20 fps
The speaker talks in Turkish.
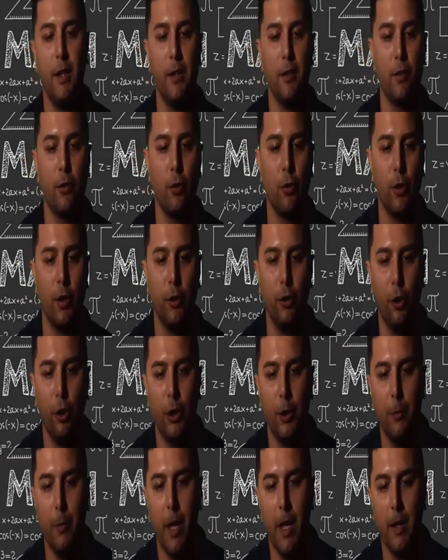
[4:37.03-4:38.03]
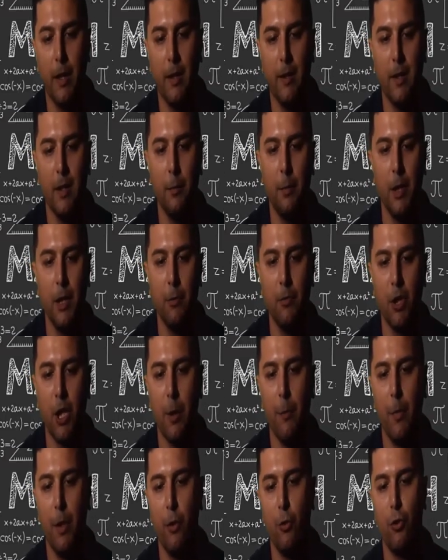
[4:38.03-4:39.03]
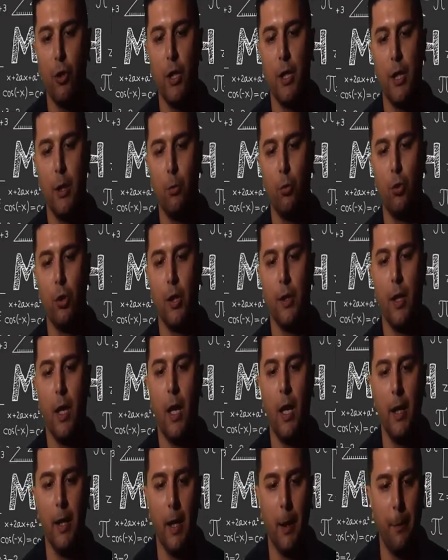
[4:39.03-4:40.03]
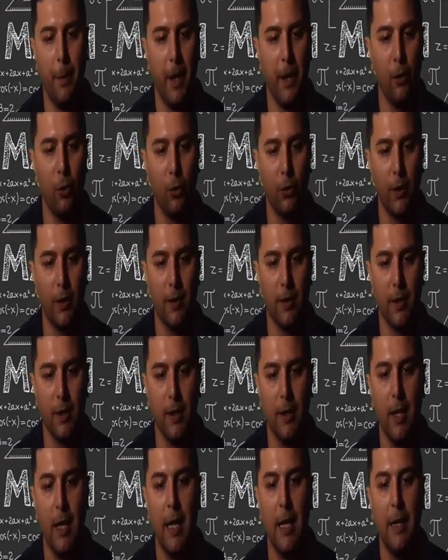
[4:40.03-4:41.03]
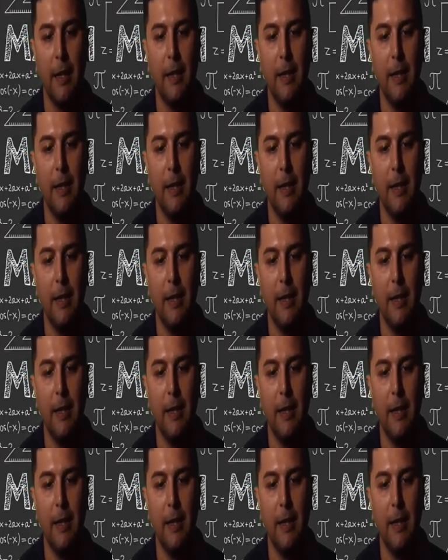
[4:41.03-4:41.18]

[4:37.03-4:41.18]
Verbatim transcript: 7. soruda diyor ki merkezil birim çember üzerinde bulunan A'ya B noktasının